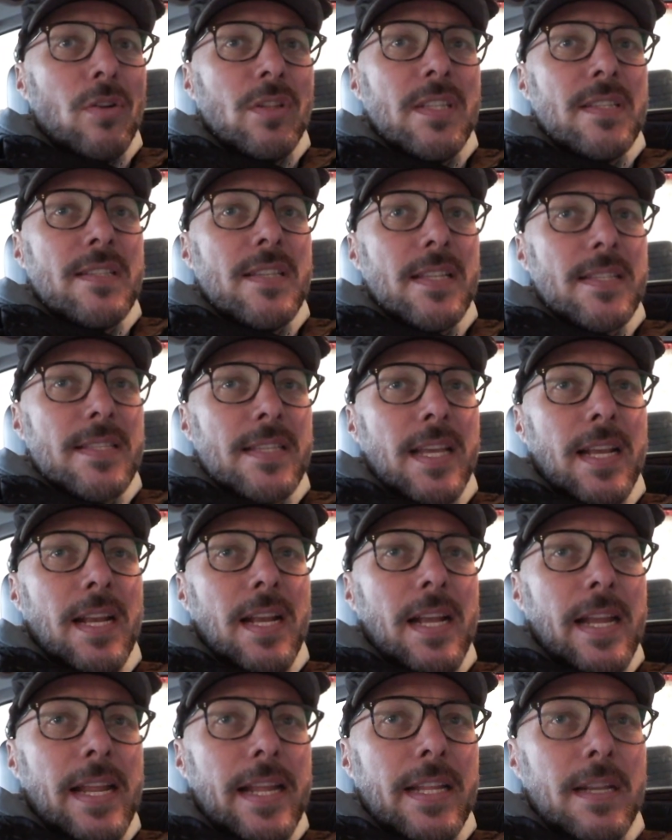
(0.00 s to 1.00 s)
die Sitze,
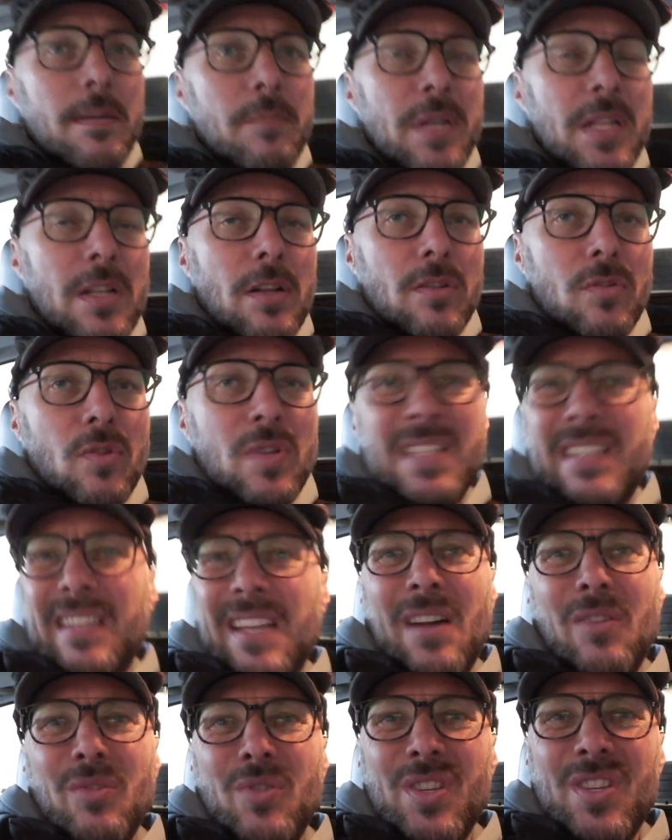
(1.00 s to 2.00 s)
Leder, mittlerer Durst.
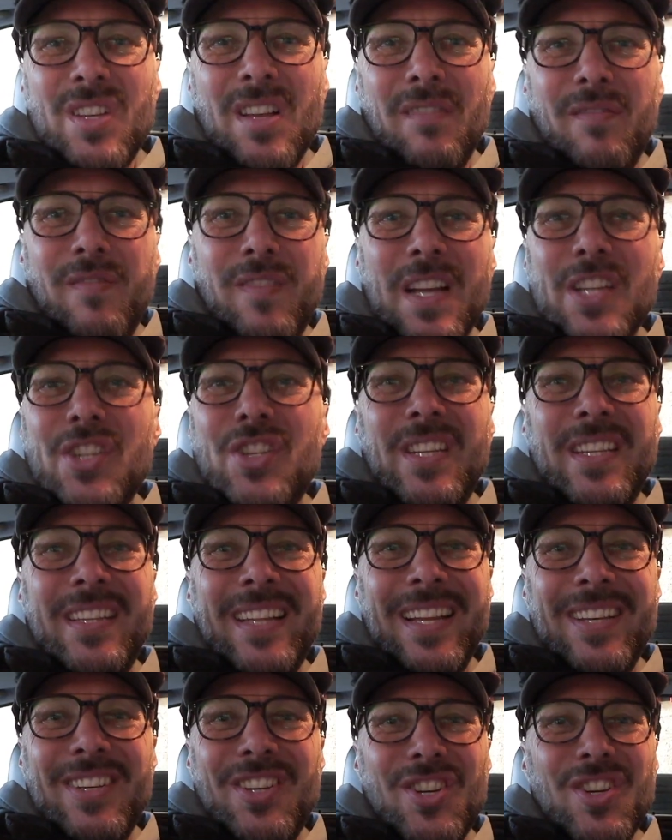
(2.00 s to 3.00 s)
Die Autos schauen fast
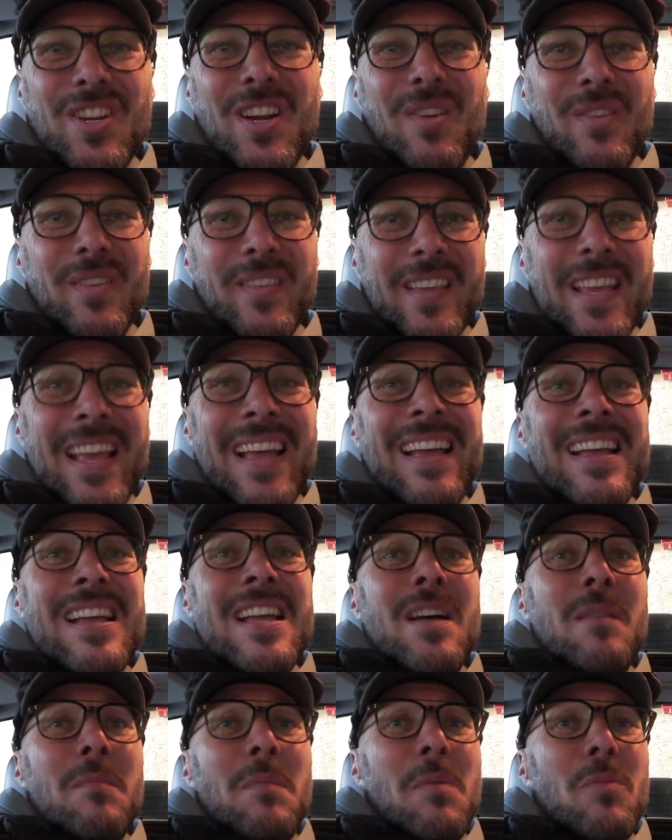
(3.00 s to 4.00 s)
identisch aus. Gell?
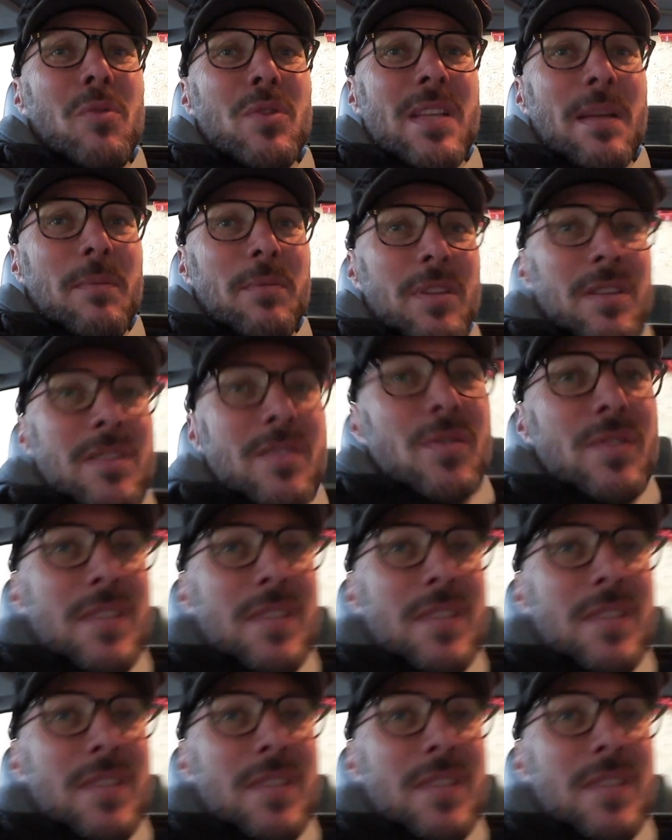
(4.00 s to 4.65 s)
Man muss aber dazu